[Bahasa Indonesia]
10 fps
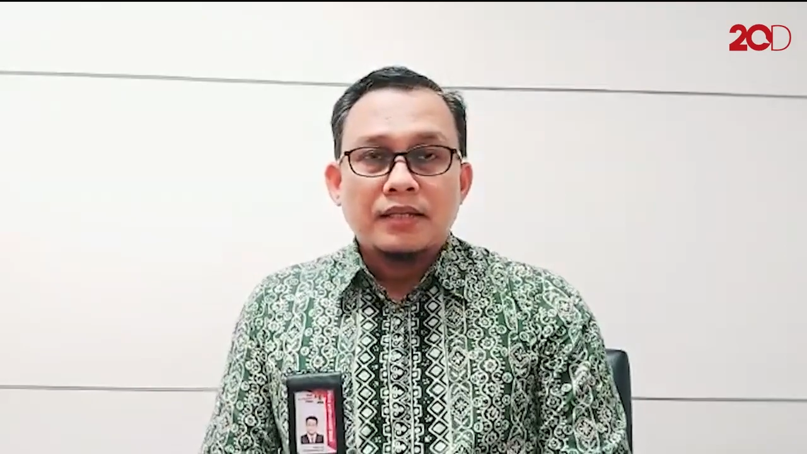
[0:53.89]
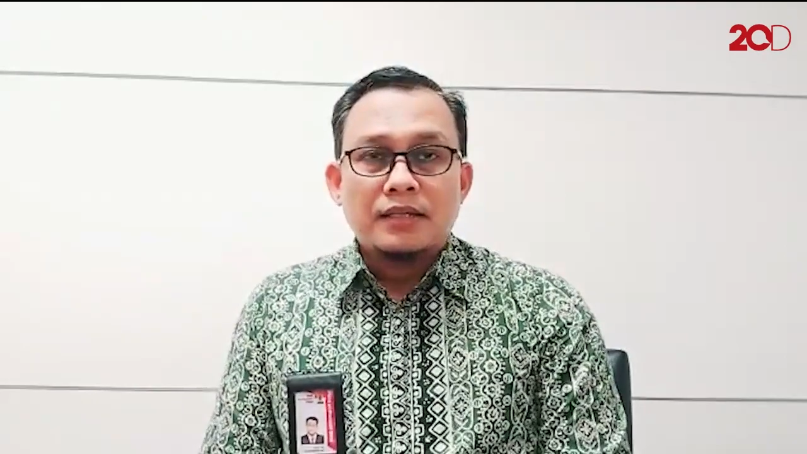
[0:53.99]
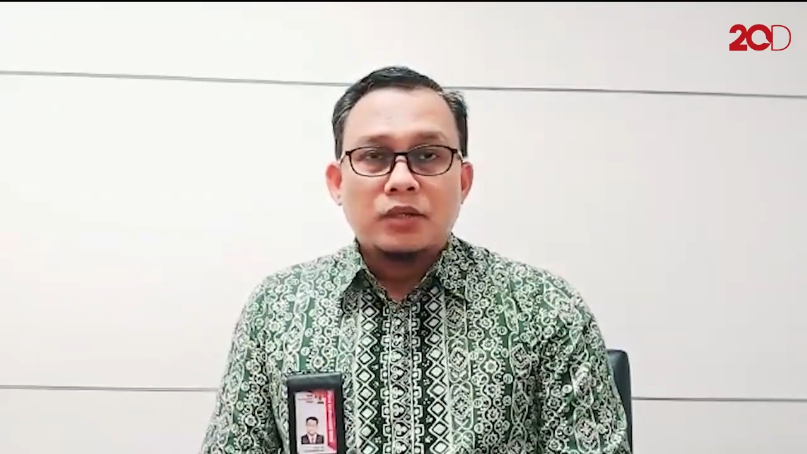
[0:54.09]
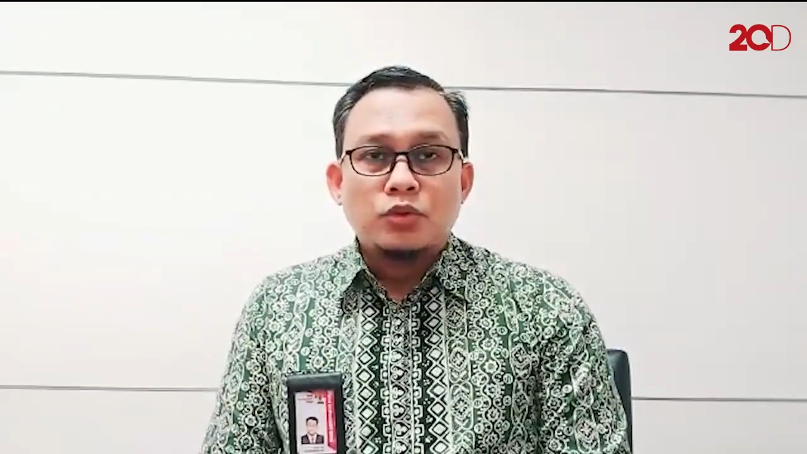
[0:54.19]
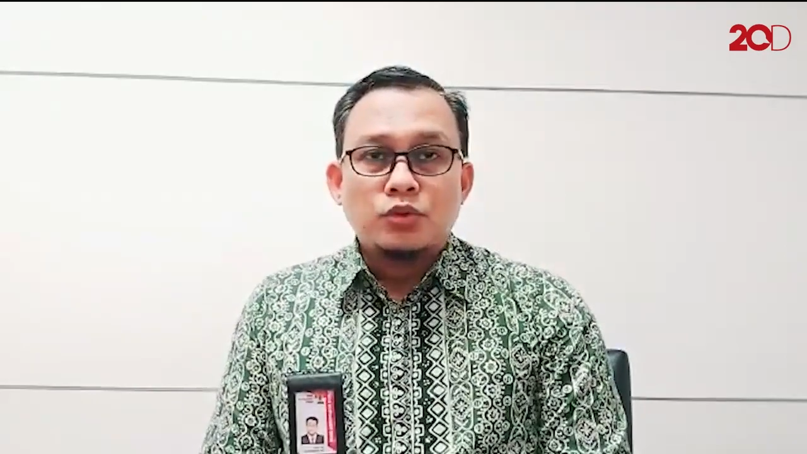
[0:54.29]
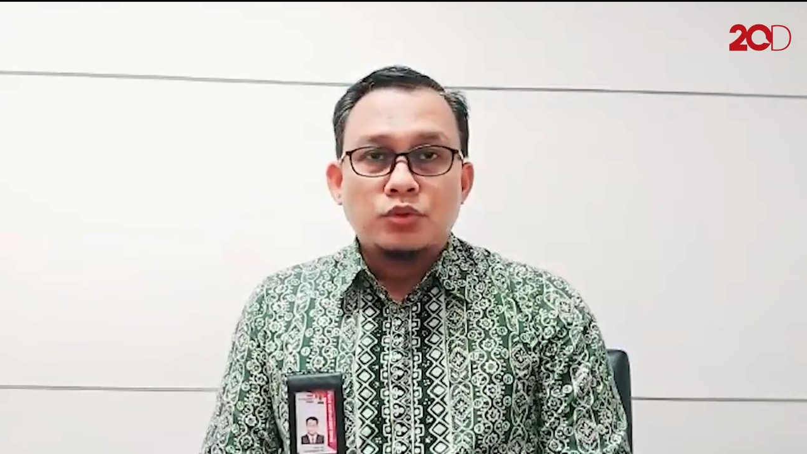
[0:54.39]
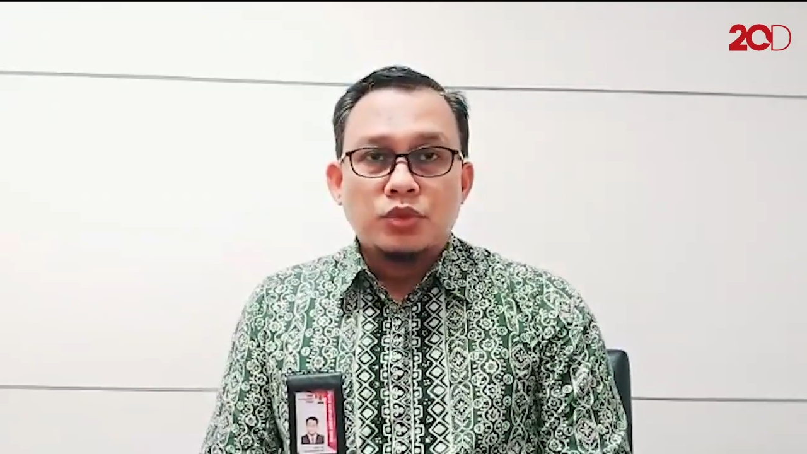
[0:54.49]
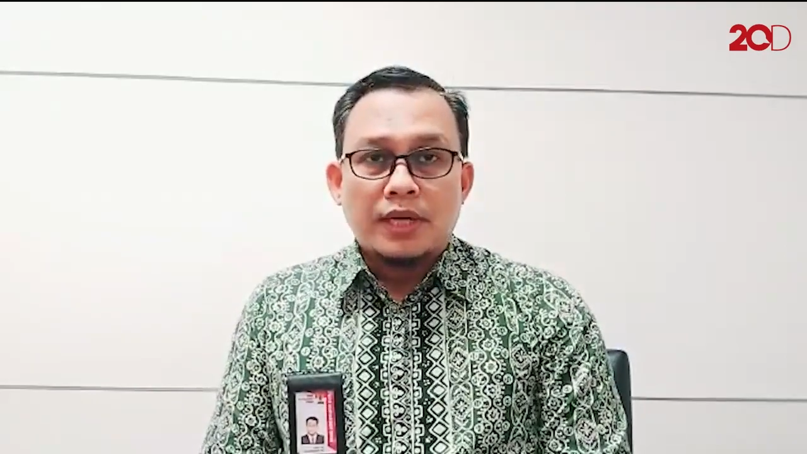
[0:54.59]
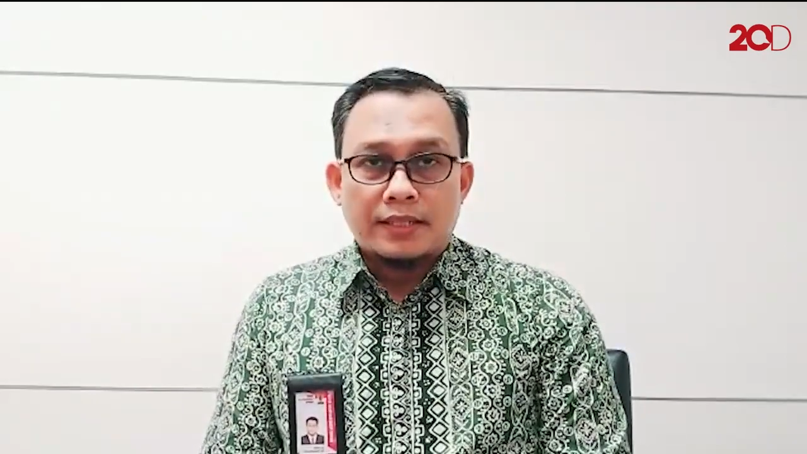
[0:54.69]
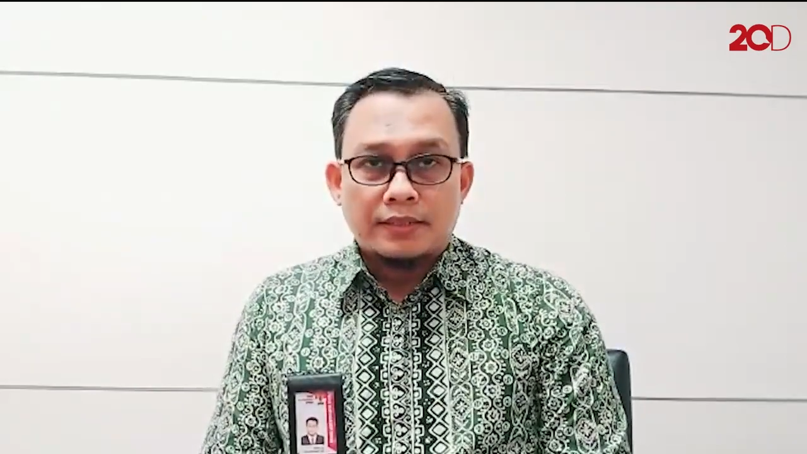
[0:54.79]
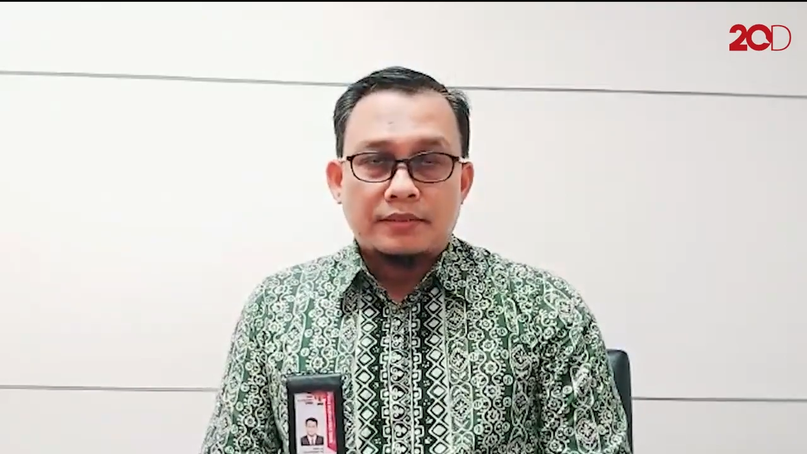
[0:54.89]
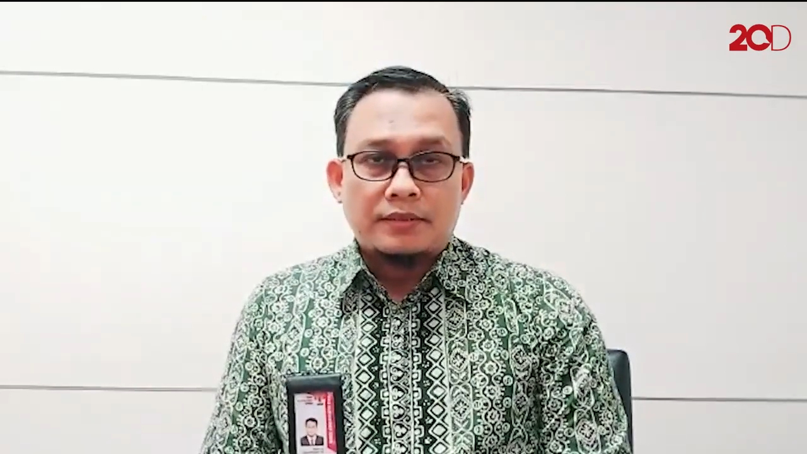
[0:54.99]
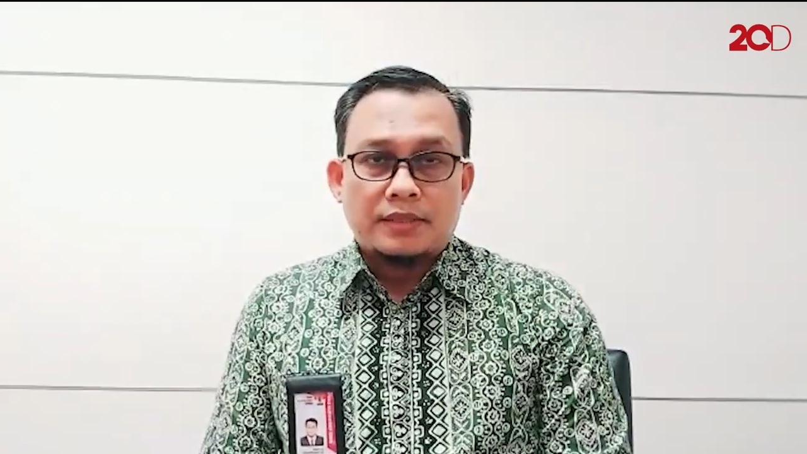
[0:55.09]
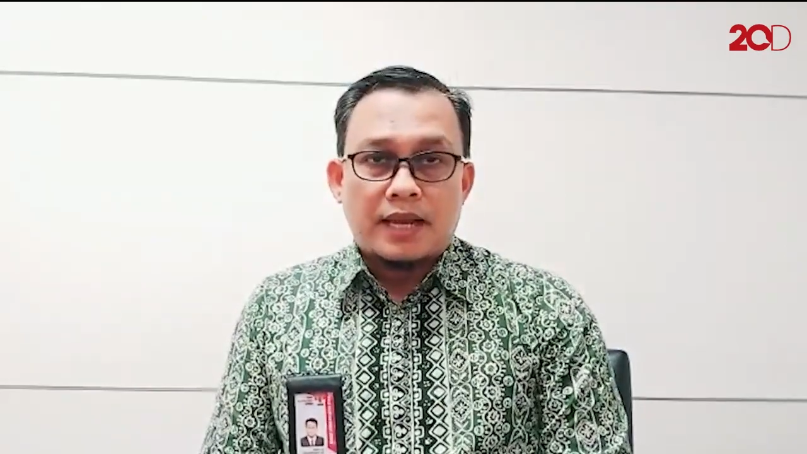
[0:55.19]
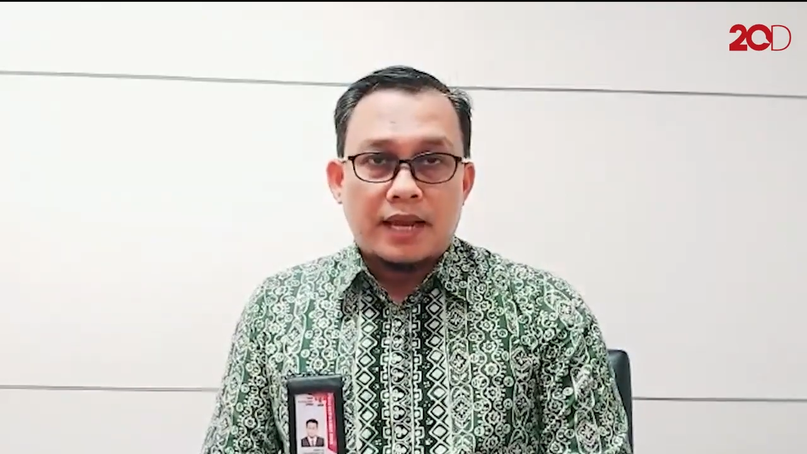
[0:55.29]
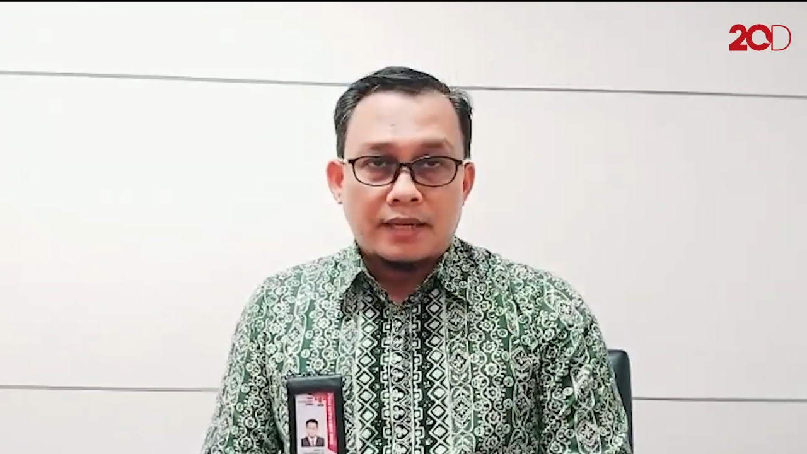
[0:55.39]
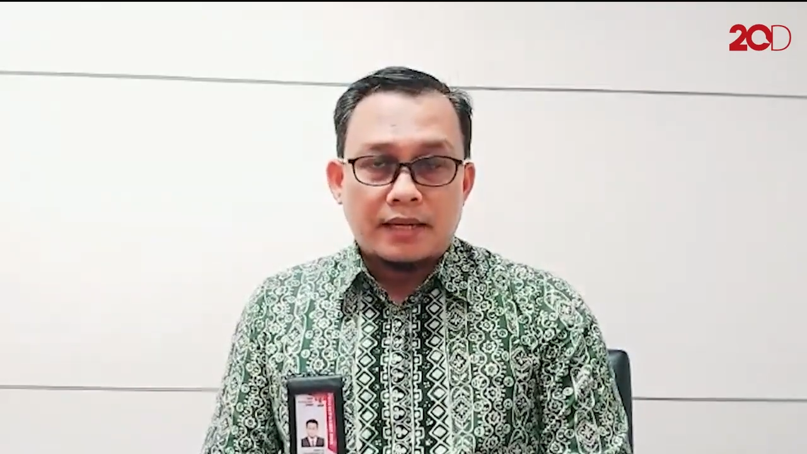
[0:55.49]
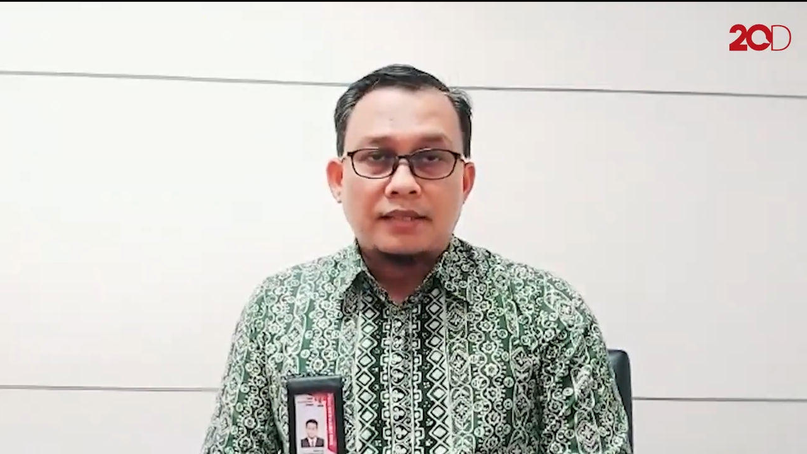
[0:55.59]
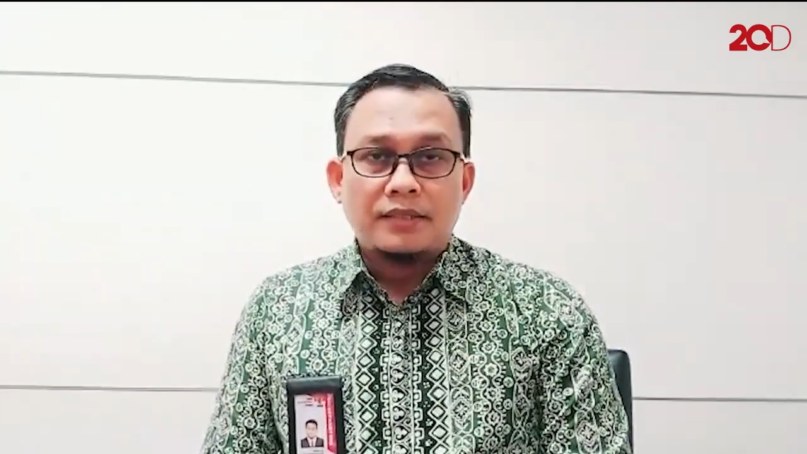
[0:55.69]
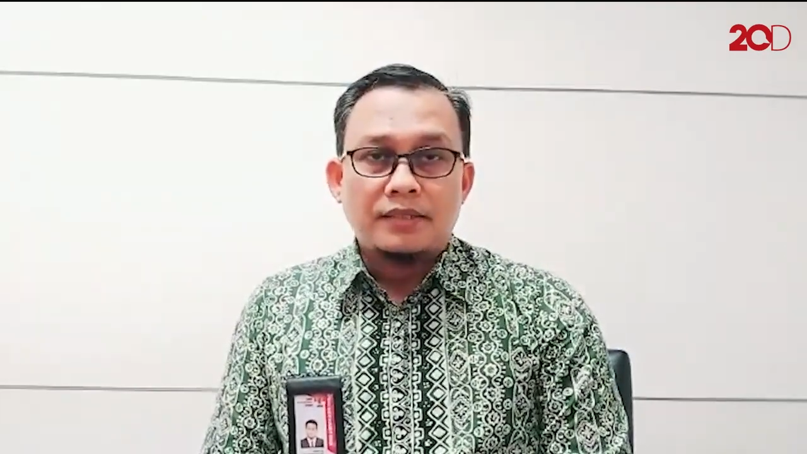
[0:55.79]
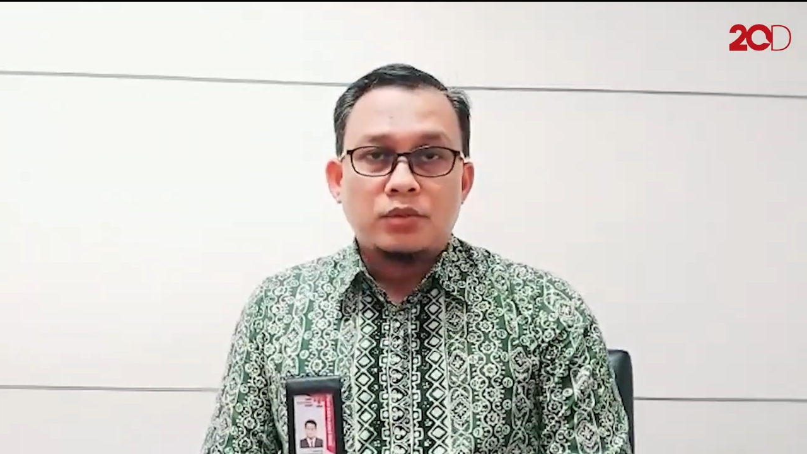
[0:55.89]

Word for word: Eh, kunjungan tahanan di